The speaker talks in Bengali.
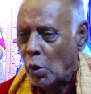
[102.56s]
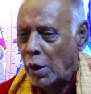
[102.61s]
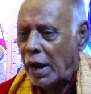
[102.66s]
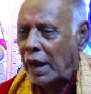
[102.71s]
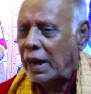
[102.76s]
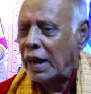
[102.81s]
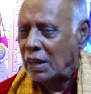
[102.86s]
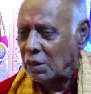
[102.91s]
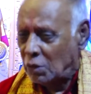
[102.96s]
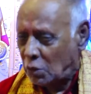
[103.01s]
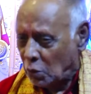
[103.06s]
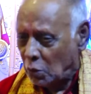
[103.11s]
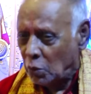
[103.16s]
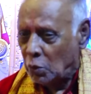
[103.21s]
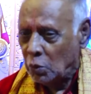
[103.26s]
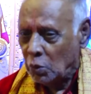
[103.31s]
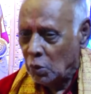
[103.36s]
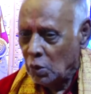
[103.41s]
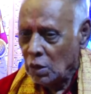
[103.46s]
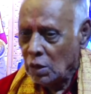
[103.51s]
ভরাক্রান্ত
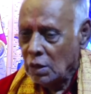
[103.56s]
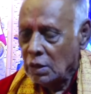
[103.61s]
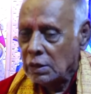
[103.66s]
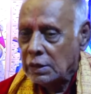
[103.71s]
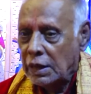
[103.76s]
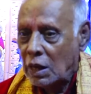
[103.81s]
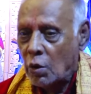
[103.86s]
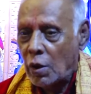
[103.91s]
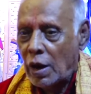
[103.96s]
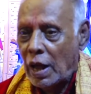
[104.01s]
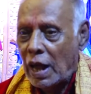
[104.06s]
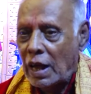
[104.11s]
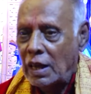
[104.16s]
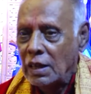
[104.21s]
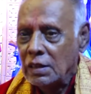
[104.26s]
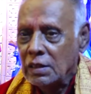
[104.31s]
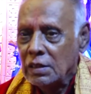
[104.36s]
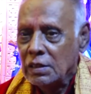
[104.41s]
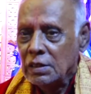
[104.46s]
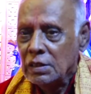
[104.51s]
কেননা
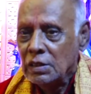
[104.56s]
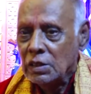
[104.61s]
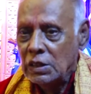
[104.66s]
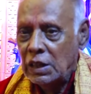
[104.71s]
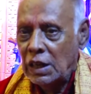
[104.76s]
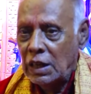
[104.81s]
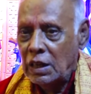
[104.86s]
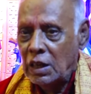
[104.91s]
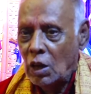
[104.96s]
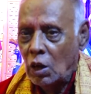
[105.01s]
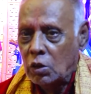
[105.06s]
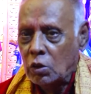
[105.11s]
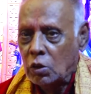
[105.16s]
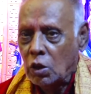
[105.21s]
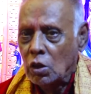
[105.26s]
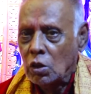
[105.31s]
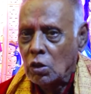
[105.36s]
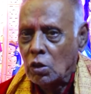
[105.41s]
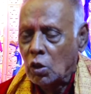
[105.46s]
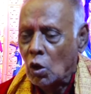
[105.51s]
যে
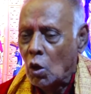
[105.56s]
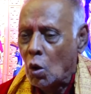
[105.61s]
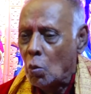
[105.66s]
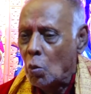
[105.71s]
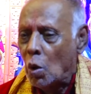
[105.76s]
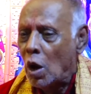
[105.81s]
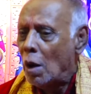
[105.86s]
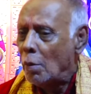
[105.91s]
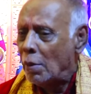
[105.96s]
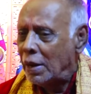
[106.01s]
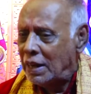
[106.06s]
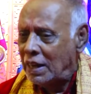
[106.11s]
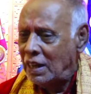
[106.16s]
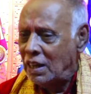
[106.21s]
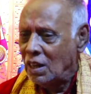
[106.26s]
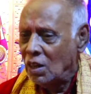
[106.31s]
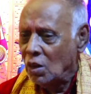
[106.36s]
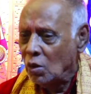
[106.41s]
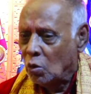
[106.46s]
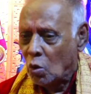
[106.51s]
অত্যন্ত মহামারী
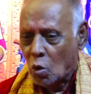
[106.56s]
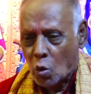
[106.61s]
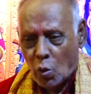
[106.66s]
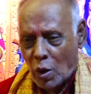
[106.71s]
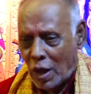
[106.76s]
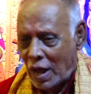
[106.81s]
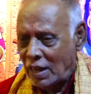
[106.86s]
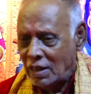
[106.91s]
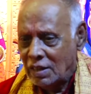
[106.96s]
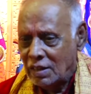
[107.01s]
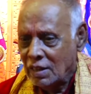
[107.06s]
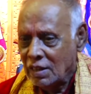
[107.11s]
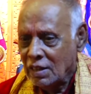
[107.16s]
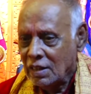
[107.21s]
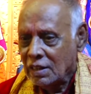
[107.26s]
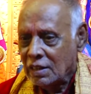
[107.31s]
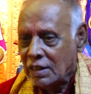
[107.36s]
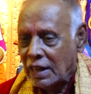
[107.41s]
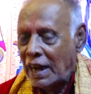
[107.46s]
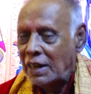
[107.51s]
করুণা
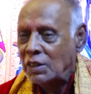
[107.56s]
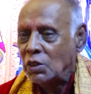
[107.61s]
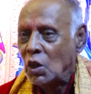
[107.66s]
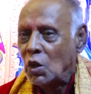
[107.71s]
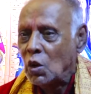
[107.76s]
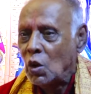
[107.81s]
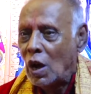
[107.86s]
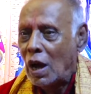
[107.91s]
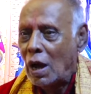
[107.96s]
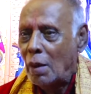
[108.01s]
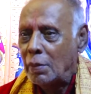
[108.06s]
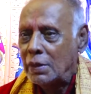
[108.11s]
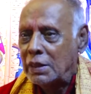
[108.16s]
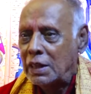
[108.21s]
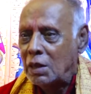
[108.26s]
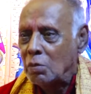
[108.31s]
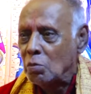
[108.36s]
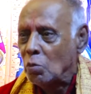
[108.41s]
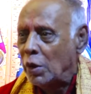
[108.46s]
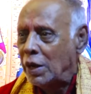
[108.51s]
তার জন্য
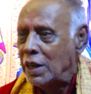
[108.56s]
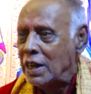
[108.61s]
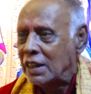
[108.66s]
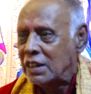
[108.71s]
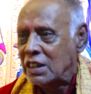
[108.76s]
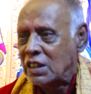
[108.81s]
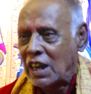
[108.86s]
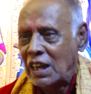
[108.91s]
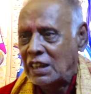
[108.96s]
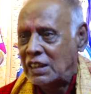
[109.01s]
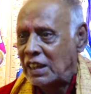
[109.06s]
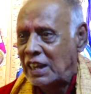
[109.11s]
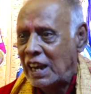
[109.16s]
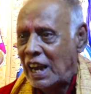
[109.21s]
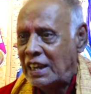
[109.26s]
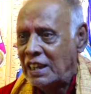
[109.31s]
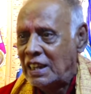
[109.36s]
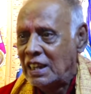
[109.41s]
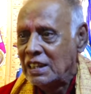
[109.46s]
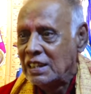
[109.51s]
আমাদের মনে একটা শান্তি
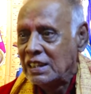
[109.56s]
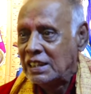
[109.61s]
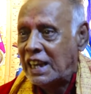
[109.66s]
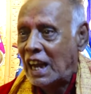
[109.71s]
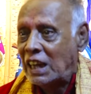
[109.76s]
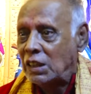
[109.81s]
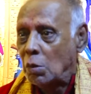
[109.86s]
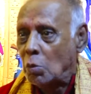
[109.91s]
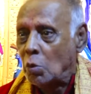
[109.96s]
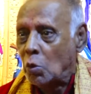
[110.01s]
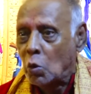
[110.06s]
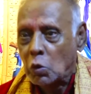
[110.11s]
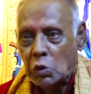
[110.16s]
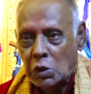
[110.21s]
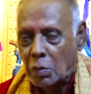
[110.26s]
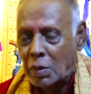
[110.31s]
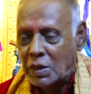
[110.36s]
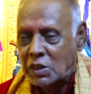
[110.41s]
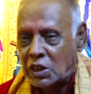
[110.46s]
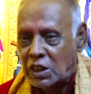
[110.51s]
নাই জাকজম
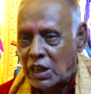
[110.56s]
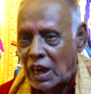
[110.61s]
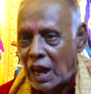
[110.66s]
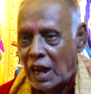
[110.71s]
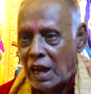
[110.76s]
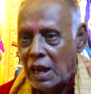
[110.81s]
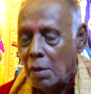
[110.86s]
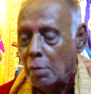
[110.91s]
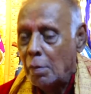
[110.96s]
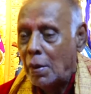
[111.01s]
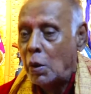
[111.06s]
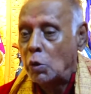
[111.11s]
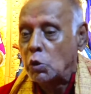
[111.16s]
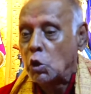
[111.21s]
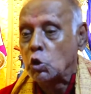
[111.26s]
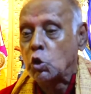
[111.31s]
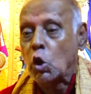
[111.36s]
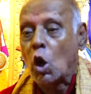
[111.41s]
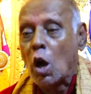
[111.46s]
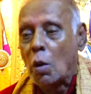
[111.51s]
করতে পারছি না
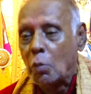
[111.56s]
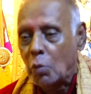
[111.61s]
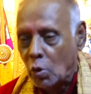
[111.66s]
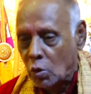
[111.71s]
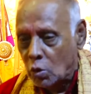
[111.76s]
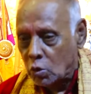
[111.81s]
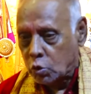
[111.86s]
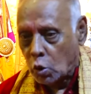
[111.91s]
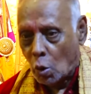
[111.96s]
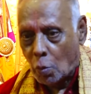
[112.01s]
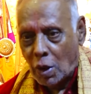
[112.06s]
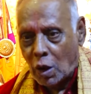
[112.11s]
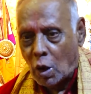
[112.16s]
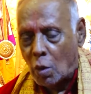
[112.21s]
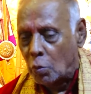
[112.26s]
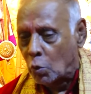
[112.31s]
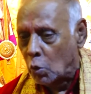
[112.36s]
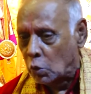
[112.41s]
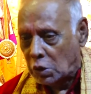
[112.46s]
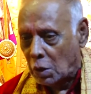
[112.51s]
মানুষের সগম
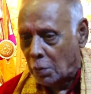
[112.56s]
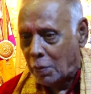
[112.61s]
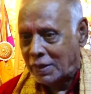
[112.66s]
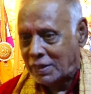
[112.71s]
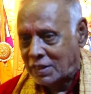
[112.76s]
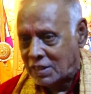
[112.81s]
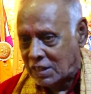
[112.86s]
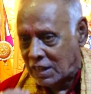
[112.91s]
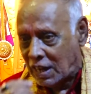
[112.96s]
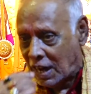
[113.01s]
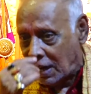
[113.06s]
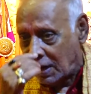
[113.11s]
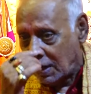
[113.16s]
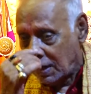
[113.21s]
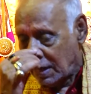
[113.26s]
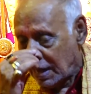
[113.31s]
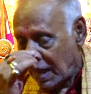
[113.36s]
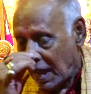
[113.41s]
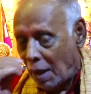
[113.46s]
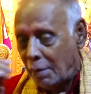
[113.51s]
সমাগম করতে পারতেছি না
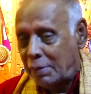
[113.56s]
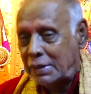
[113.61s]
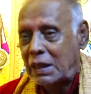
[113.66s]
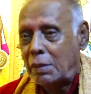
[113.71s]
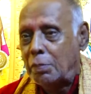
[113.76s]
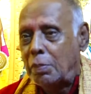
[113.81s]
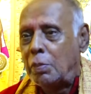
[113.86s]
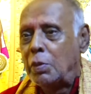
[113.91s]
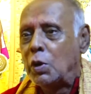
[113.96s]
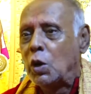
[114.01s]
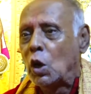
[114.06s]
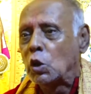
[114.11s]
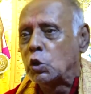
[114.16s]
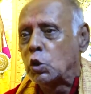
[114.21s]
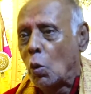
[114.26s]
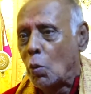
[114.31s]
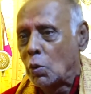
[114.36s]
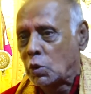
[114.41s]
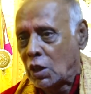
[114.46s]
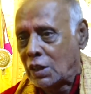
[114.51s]
আমাদের বিভিন্ন
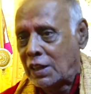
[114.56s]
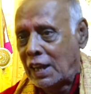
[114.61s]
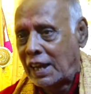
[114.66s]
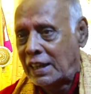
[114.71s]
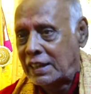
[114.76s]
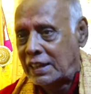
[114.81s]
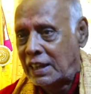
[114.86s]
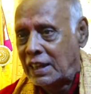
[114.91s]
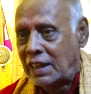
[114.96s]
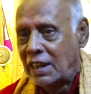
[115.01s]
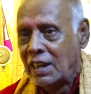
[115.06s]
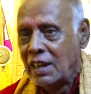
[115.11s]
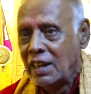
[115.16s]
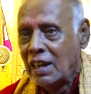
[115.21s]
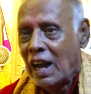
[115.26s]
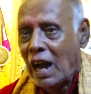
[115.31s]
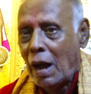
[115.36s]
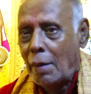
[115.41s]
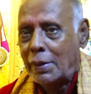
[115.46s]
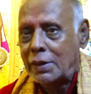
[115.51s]
সমস্যা থাকাতে
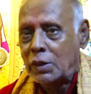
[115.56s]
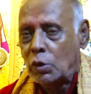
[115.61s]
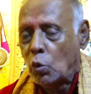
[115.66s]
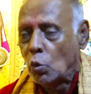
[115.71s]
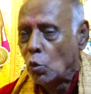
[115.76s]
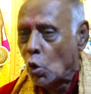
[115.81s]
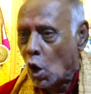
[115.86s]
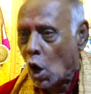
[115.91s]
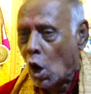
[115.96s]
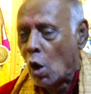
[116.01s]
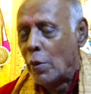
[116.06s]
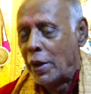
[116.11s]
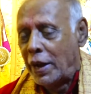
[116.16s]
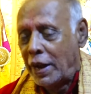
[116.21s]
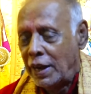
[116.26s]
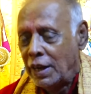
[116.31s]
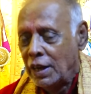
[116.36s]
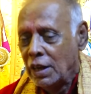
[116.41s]
আমাদের কোনো রকমে